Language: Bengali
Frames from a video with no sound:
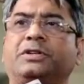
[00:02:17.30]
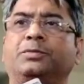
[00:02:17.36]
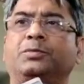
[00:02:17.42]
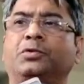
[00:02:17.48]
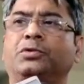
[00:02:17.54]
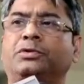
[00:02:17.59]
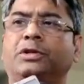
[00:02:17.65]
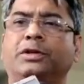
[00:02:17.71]

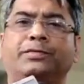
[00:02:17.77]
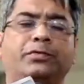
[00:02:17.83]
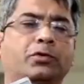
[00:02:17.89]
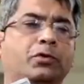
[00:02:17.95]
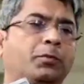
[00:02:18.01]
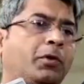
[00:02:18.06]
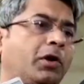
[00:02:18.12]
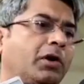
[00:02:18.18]
ত্রিমূর্তি
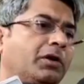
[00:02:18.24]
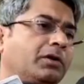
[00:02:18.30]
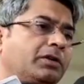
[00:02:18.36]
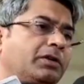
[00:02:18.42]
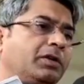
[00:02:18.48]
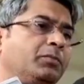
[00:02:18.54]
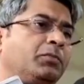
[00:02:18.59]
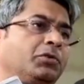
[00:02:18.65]
ফুটবল
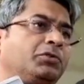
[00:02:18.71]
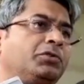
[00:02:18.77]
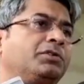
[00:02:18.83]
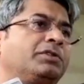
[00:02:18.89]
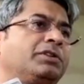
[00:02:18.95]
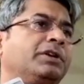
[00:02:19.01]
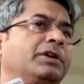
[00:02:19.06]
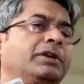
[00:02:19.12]

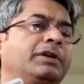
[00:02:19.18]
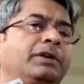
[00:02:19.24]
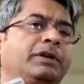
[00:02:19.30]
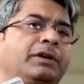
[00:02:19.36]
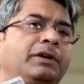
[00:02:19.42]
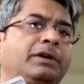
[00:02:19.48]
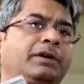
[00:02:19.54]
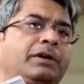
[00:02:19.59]
কিংবদন্তি
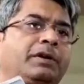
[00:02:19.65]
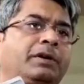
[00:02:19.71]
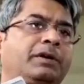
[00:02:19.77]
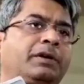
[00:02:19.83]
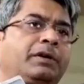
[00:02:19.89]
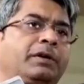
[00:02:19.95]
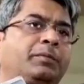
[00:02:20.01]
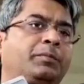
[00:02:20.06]

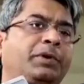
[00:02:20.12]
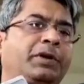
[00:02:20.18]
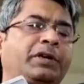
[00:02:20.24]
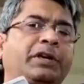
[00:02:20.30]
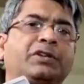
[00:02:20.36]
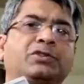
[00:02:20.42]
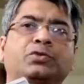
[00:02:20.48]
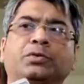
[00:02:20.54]

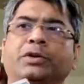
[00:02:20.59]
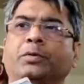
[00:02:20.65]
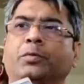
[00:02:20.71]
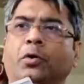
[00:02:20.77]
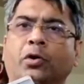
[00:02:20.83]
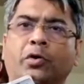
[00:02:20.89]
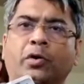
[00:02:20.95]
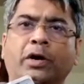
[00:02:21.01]
পিকে চুনি
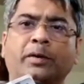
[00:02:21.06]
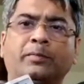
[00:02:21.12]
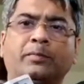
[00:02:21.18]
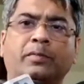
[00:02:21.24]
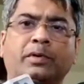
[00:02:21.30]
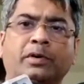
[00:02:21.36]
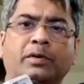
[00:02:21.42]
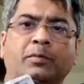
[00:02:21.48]
বলরাম
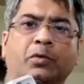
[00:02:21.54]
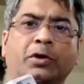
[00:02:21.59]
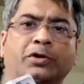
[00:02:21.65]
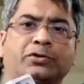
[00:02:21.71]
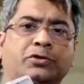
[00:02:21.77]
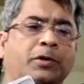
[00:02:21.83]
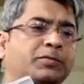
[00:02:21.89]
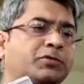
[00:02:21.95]
বলে
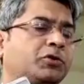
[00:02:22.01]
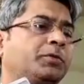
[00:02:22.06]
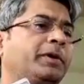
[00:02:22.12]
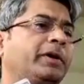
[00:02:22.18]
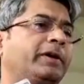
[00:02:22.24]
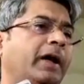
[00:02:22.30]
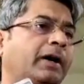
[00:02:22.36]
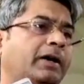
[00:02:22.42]

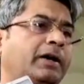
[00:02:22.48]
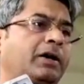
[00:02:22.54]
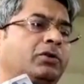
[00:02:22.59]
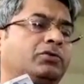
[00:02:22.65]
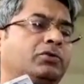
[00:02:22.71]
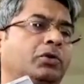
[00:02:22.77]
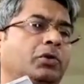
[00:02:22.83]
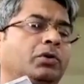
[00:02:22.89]
সবসময় ডাকা
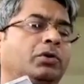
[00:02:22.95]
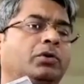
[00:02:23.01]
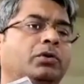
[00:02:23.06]
হতো